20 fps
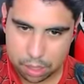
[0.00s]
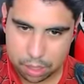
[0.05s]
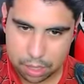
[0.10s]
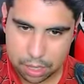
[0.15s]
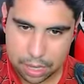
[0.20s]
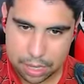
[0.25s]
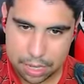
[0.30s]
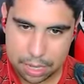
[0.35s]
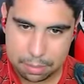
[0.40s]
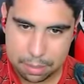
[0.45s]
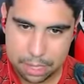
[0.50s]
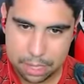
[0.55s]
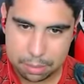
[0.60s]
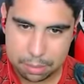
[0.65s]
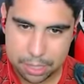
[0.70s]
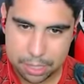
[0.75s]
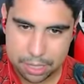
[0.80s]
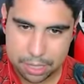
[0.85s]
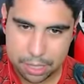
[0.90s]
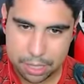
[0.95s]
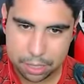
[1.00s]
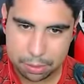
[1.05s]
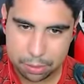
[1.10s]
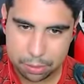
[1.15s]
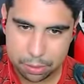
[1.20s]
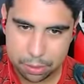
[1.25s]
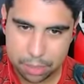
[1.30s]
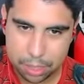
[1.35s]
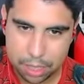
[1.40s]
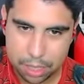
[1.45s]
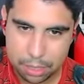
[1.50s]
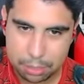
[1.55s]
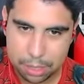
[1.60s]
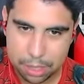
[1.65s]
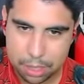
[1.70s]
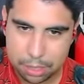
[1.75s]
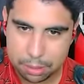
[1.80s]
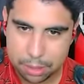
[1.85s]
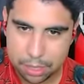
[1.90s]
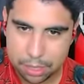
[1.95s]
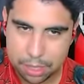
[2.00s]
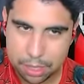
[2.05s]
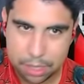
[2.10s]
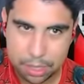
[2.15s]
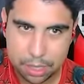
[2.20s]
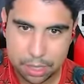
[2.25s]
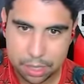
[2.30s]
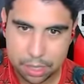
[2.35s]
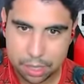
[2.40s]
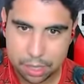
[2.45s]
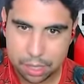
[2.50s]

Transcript: Cadê a imagem remanescente? Funciona aí a imagem remanescente.